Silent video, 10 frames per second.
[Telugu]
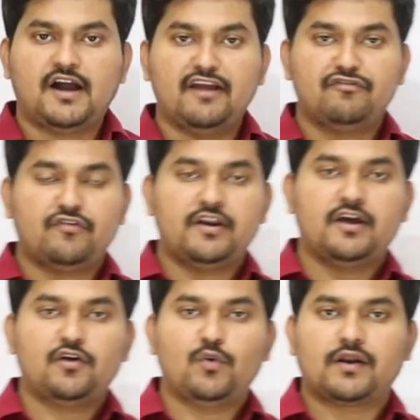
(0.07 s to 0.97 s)
హాయ్ ఎవ్రీవన్
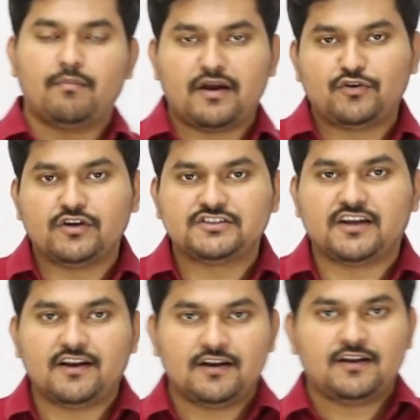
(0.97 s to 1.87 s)
వెల్కమ్ బ్యాక్ టు అవర్
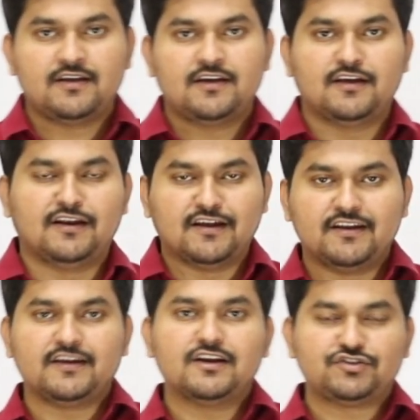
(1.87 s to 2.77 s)
ఛానల్
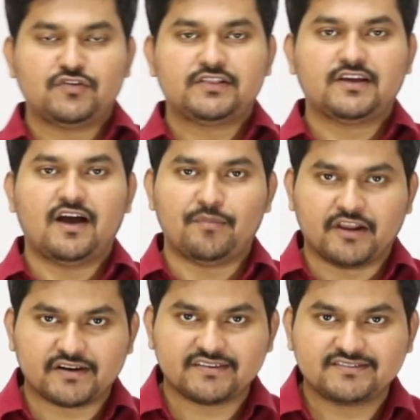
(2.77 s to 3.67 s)
లర్న్ ఇంగ్లీష్ విత్
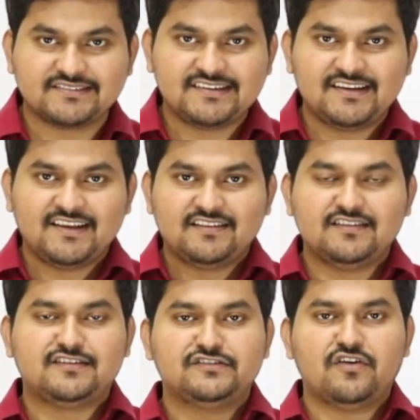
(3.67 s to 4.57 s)
అమీర్
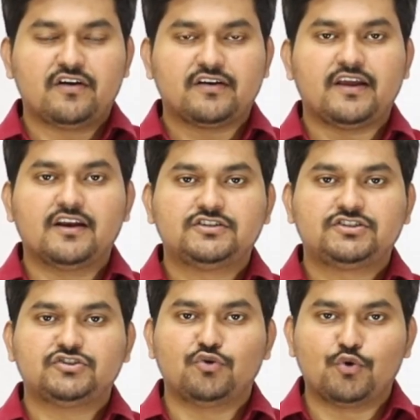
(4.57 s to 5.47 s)
దిస్ ఈజ్ యువర్
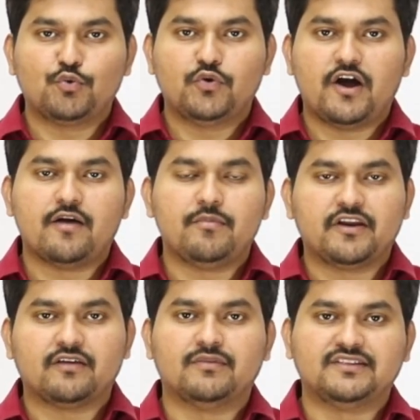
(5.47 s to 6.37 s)
ఇంగ్లీష్ గురు
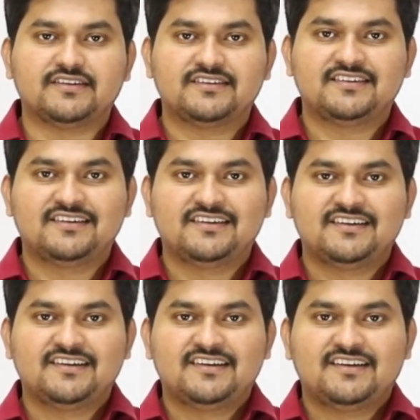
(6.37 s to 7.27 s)
అమీర్ అహ్మద్
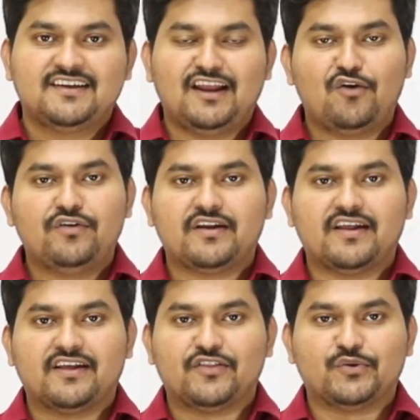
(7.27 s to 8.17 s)
ఎలా ఉన్నారు
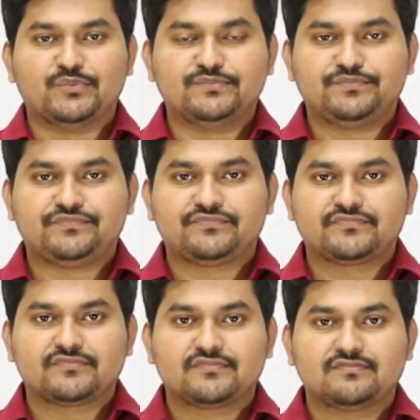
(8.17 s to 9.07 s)
నన్ను అందరూ
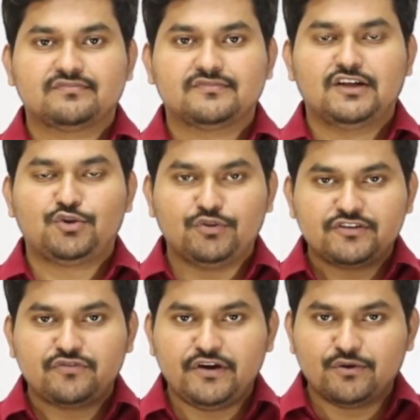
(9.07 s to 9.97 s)
త్రూ
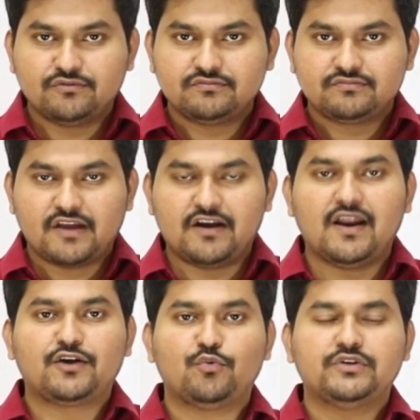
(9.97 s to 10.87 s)
దిస్ వీడియో ఐడ్
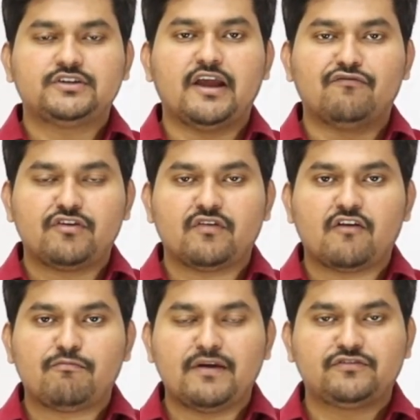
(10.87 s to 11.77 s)
లైక్ టు విష్ ఎవ్రీ వన్
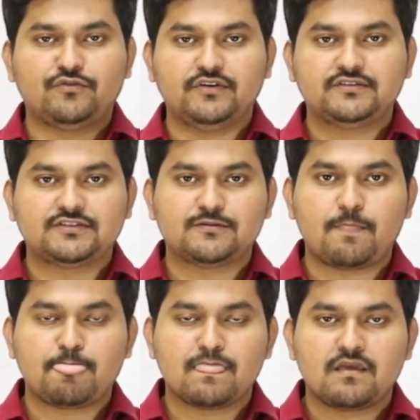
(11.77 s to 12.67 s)
ఆఫ్ మై స్టూడెంట్స్
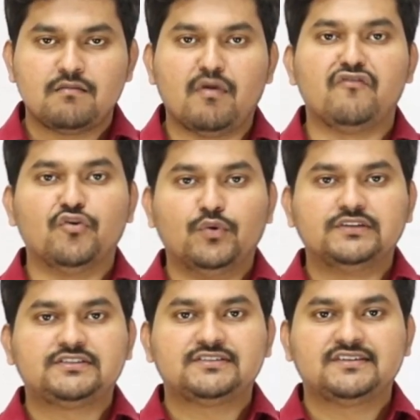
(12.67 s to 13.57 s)
మై
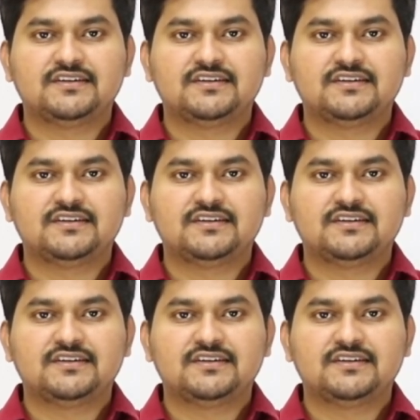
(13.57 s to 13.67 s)
వ్యూవర్స్